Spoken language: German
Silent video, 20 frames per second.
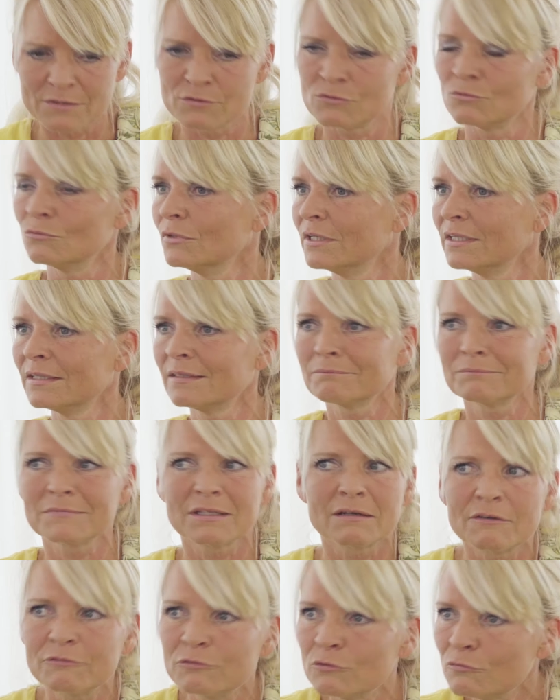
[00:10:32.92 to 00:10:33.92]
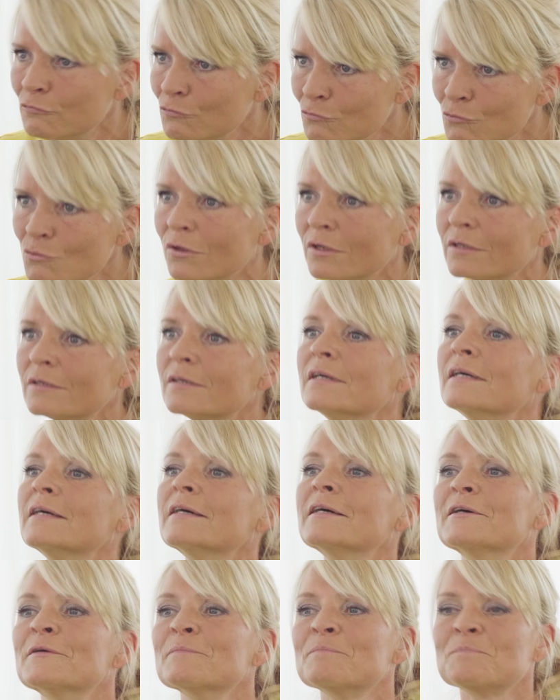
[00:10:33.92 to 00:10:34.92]
zu. Ich war ah, wofür?
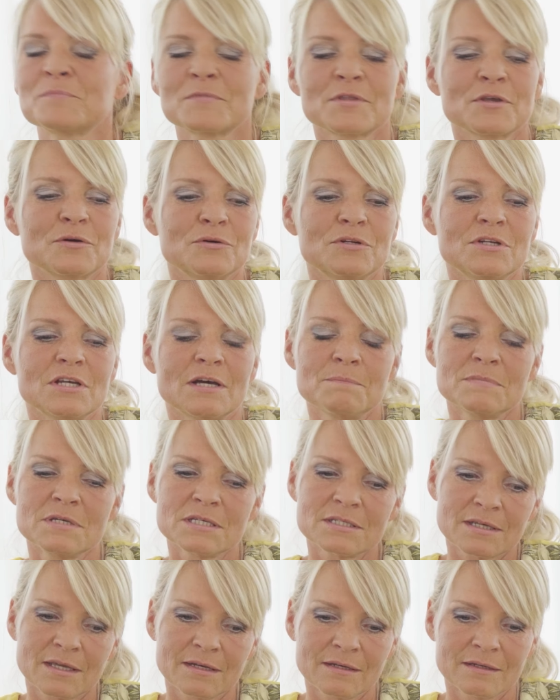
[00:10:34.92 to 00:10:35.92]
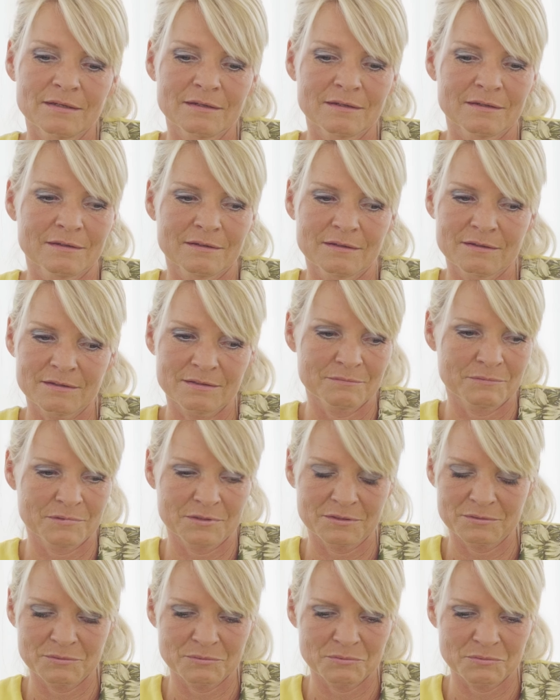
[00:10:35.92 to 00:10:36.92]
Und habe mich dann äh, äh,
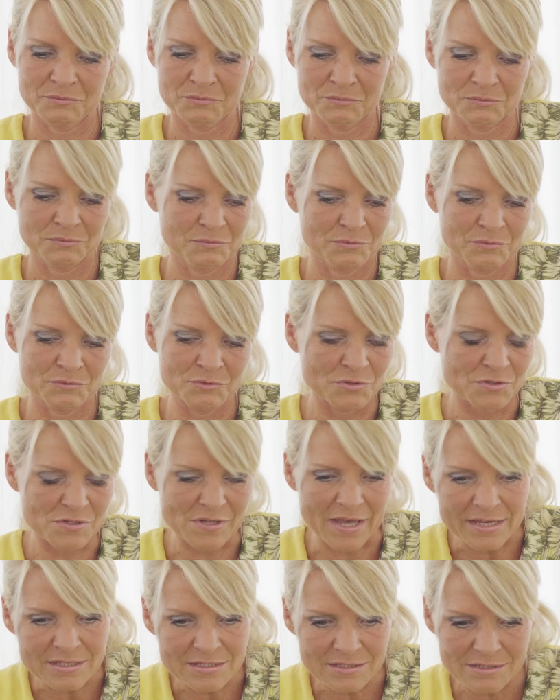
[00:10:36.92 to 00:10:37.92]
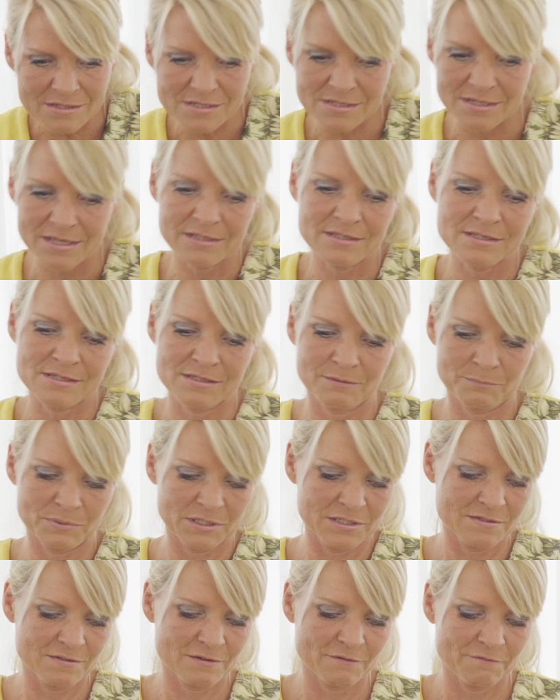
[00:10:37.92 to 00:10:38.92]
zur Seite gesetzt bei
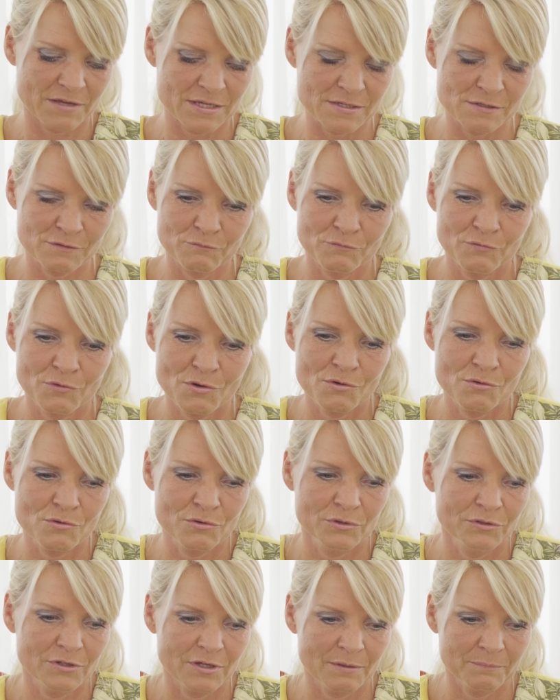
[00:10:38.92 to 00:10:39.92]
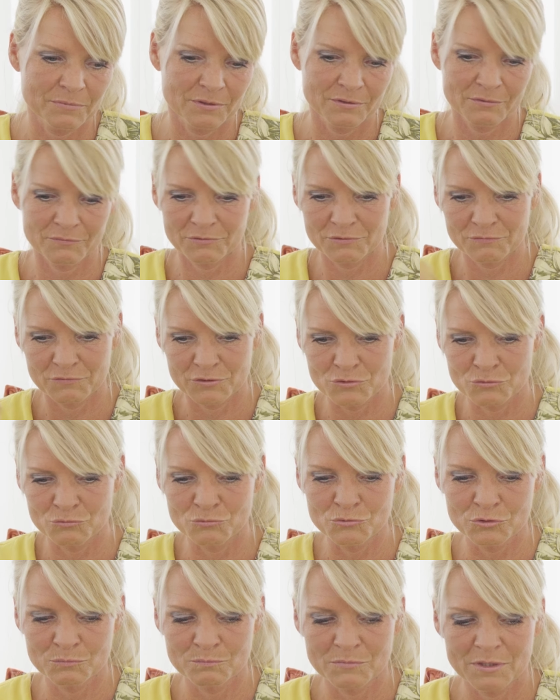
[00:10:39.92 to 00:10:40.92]
dieser Fastenwoche und habe irgendwie
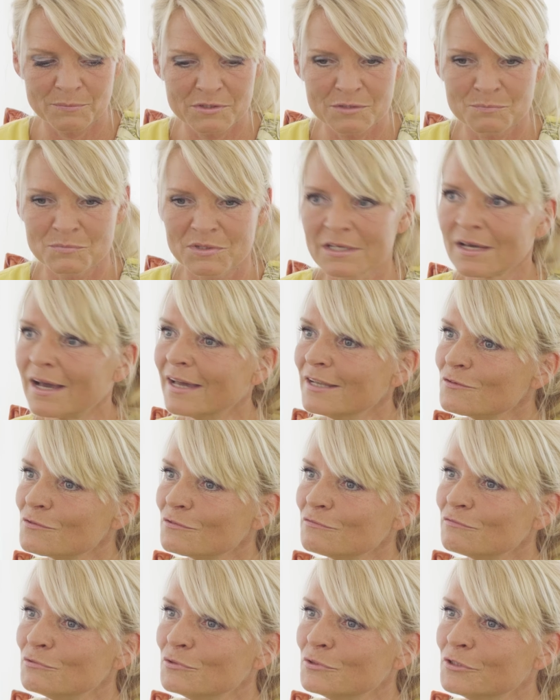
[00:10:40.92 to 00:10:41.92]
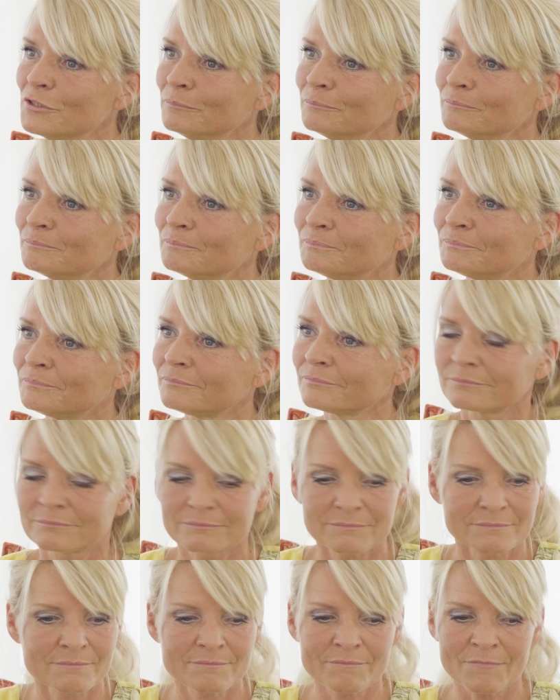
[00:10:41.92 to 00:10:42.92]
versucht, mal in mich reinzufühlen.
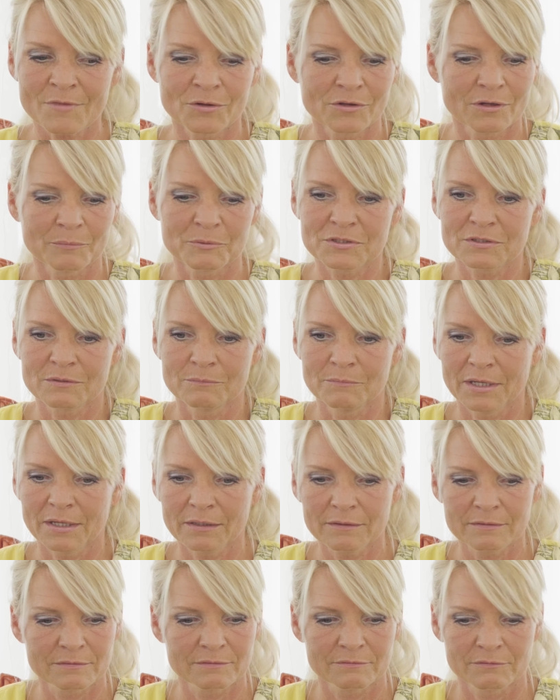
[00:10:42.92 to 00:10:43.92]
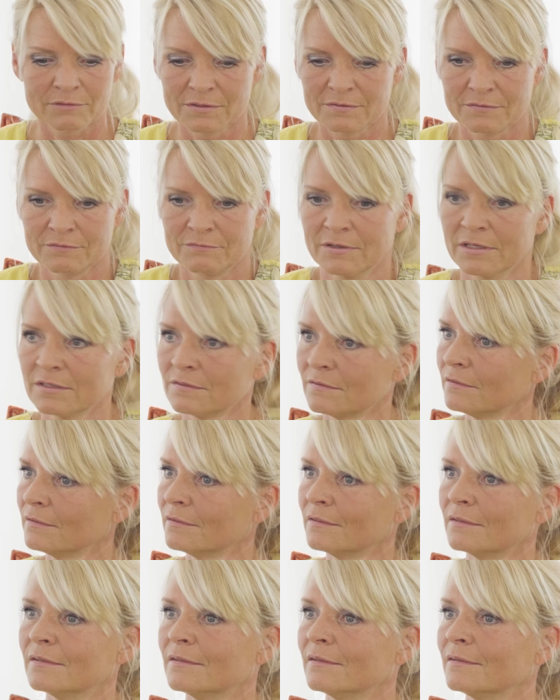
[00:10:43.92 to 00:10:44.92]
Dann habe ich gemerkt, weißt du was?
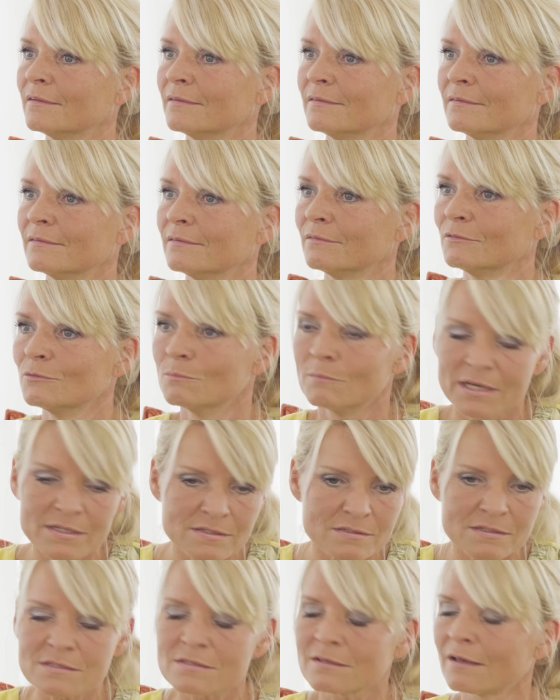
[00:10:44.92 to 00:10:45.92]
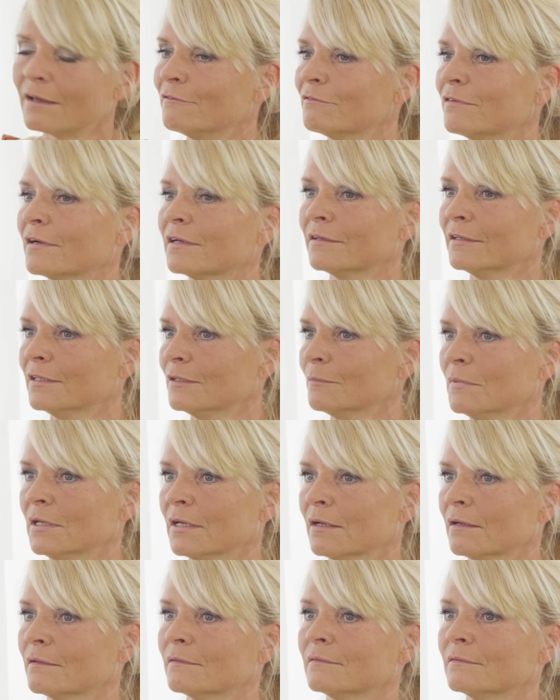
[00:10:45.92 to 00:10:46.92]
du machst das einfach nicht mehr.